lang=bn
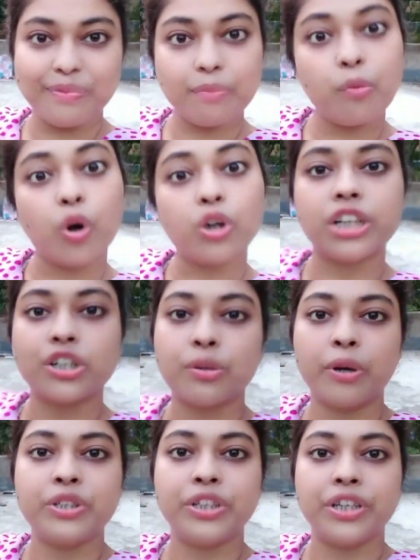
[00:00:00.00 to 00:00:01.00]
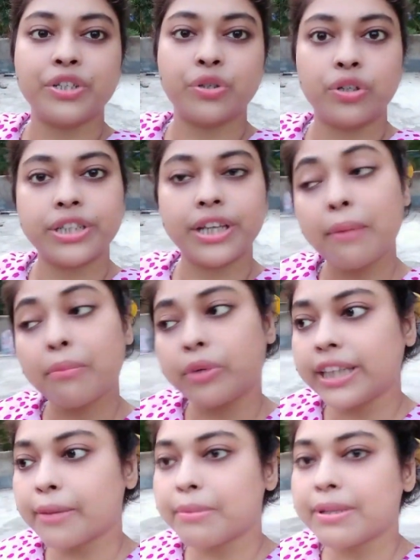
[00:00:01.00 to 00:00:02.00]
বর্ষার সময় ওই জিনিসগুলো
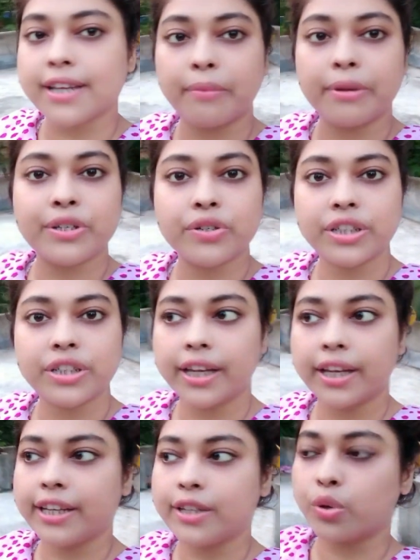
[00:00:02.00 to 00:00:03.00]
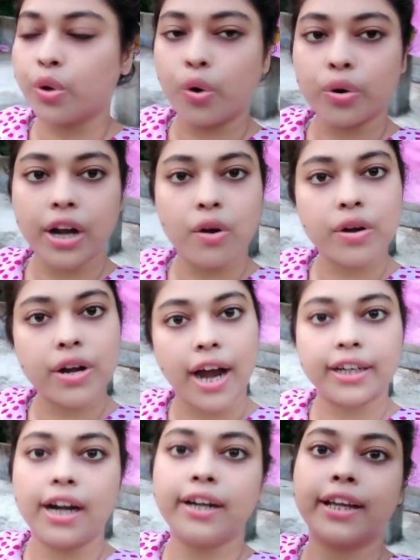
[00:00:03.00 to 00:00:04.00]
সেমনই দেখবে জামাই ষষ্ঠীতে কিছু হোক না হোক
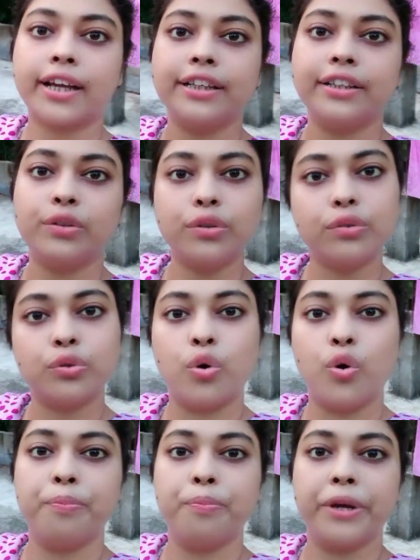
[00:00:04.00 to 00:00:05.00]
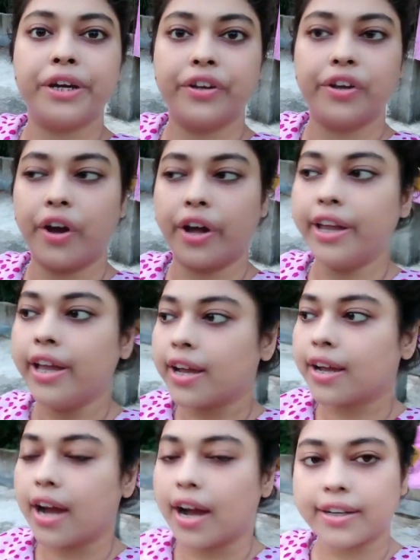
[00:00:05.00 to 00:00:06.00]
কাঁঠালটা কিন্তু খুব বিক্রি হয়
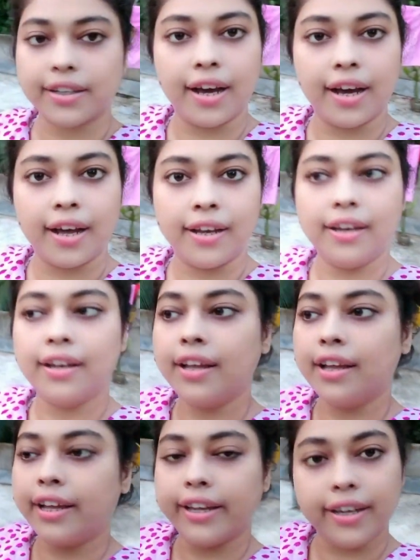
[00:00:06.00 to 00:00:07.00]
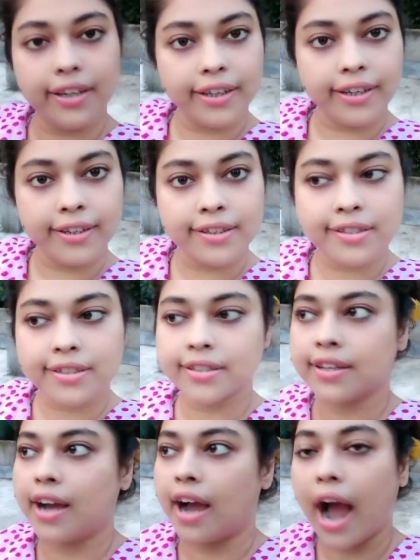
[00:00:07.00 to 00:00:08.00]
কাঁঠাল ইলিশ
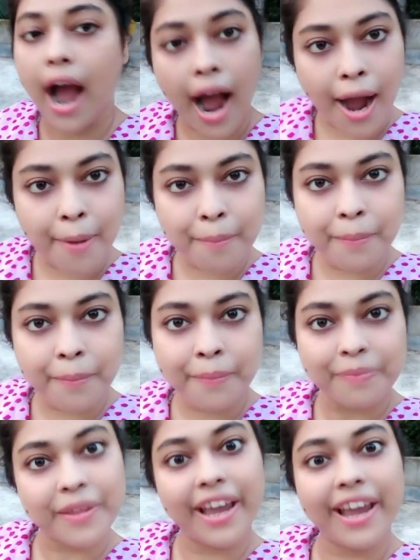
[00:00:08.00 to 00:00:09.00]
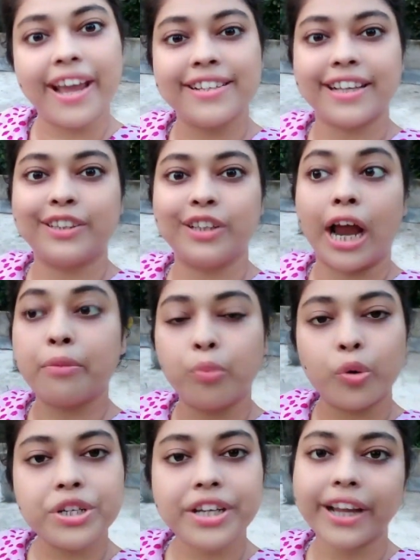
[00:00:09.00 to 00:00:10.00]
আম এই জাতীয় আর
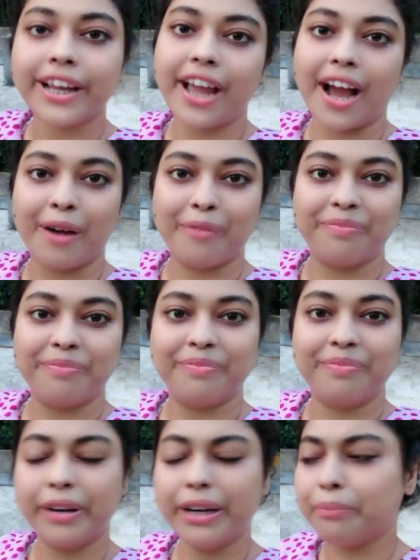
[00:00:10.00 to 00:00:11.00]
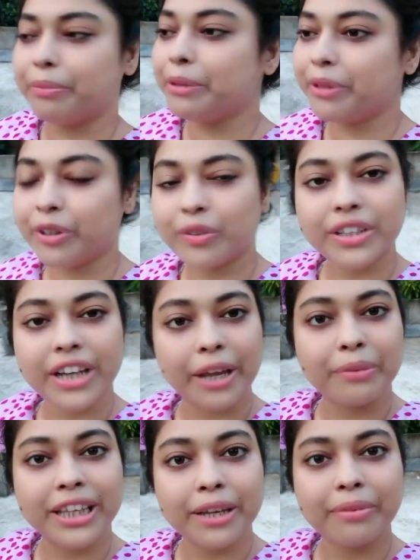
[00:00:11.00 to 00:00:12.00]
বৈশাখে আম মানে বিভিন্ন
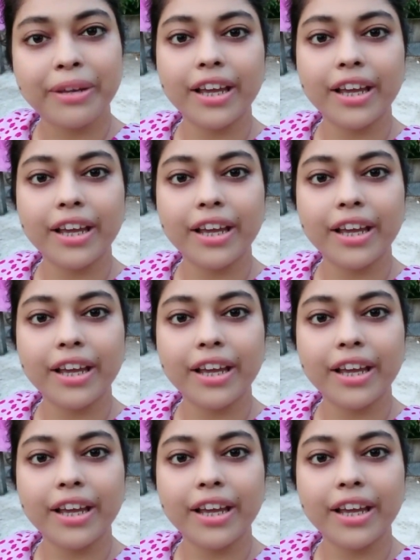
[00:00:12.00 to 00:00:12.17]
টাইমে দেখবে